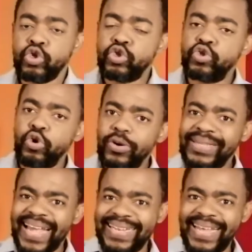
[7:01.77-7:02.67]
sur
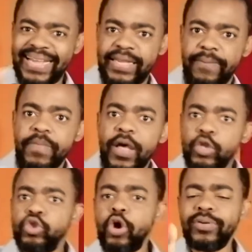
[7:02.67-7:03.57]
ta tête,
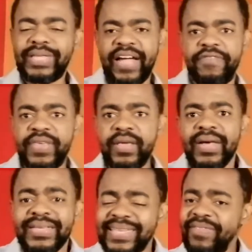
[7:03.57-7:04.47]
dans ta vie,
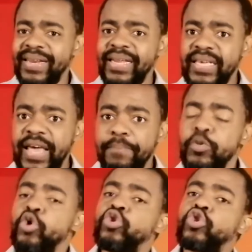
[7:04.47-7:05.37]
ça veut dire que
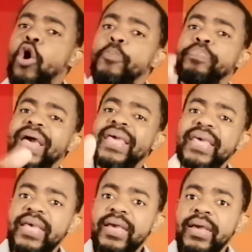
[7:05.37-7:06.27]
ton
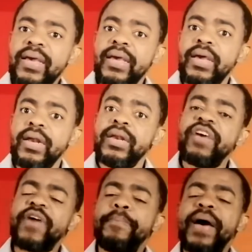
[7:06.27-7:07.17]
pays ne
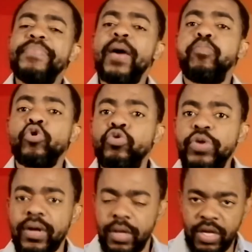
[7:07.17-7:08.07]
va pas bien
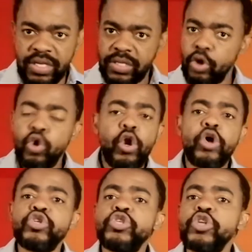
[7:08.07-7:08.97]
produire.
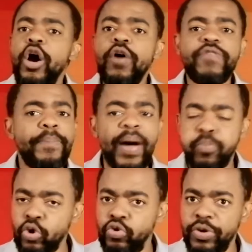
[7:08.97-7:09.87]
Le champ va pas
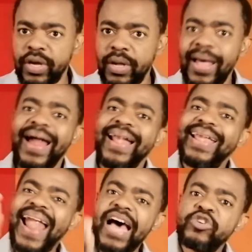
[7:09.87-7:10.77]
produire.
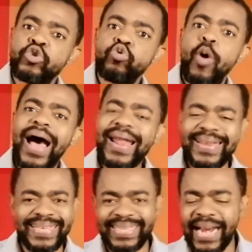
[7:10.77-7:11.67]
La joie
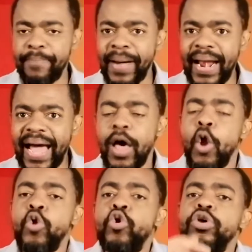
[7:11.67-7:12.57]
ne sera pas là.
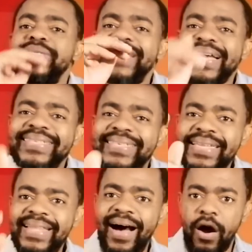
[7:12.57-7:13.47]
Les
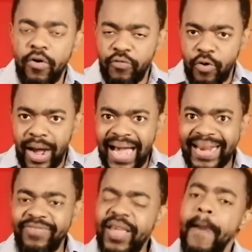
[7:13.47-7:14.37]
accidents vont
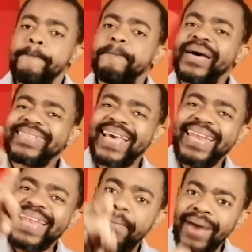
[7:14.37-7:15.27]
arriver parce que
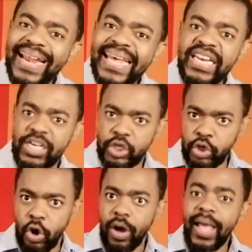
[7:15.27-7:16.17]
la
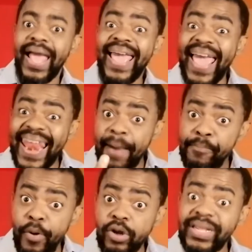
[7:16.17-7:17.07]
malédiction, elle
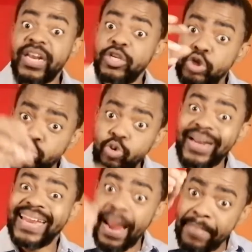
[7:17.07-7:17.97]
apporte les histoires
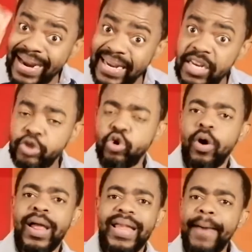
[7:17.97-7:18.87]
de la malédiction.
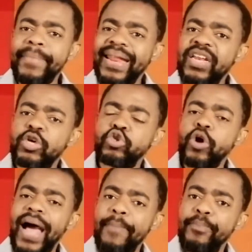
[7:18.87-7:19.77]
La
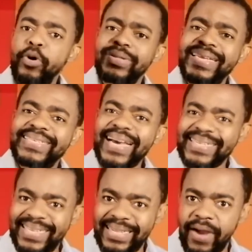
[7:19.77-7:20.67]
malédiction apporte les
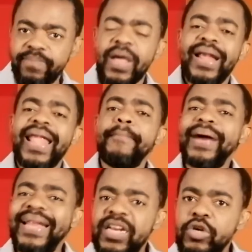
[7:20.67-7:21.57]
accidents. La
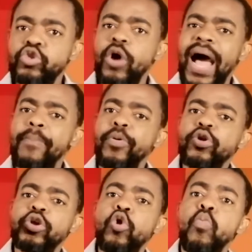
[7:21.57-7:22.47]
malédiction
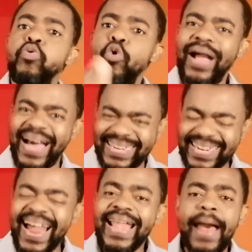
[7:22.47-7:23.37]
apporte le
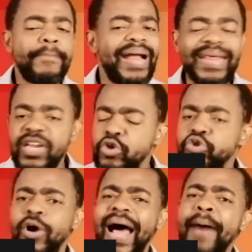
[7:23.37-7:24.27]
blocage. La
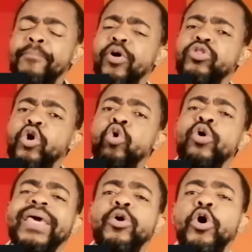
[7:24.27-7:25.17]
malédiction apporte le
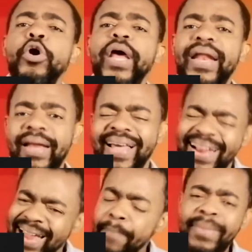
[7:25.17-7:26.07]
querelle.
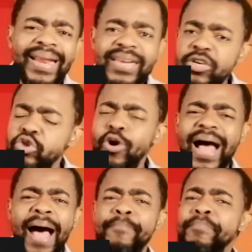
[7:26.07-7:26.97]
La malédiction
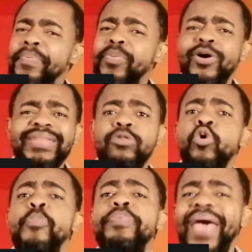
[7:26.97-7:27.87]
apporte de
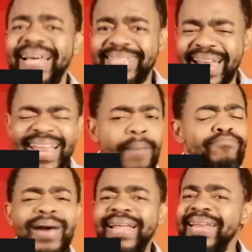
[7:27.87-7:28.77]
pertes. La
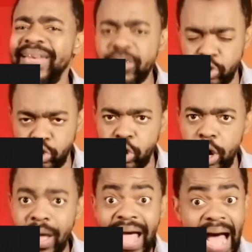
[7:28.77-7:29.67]

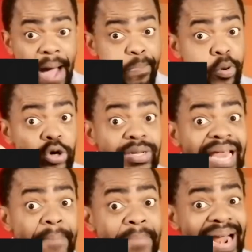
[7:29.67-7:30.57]
malédiction apporte
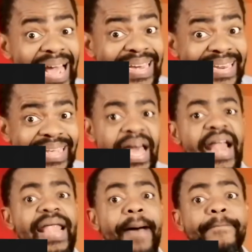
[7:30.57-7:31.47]
la maladie.
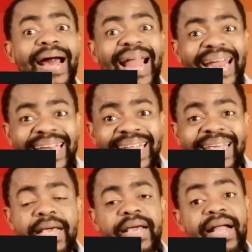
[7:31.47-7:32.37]
La
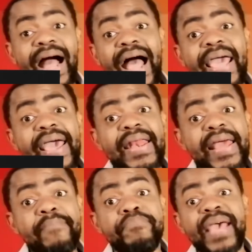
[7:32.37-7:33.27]
maladie, quand elle
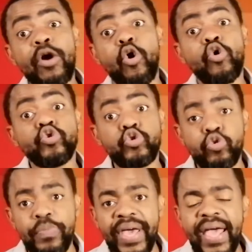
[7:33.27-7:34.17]
est bien
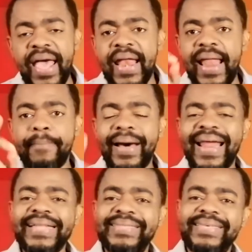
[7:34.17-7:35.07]
consumée, la
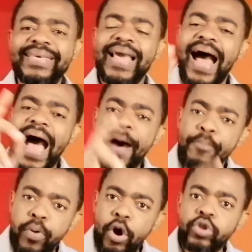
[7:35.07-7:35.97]
maladie
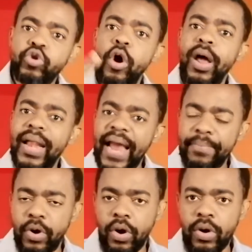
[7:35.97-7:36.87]
apporte la
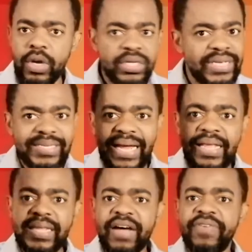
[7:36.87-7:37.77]
mort. C'est ça
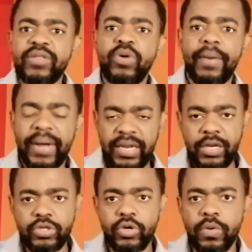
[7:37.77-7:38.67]
le travail de la
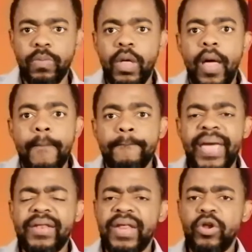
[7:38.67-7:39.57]
malédiction.
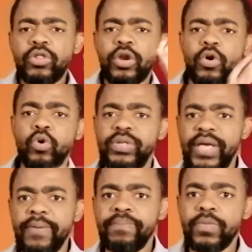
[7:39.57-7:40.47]
Mais de notre côté,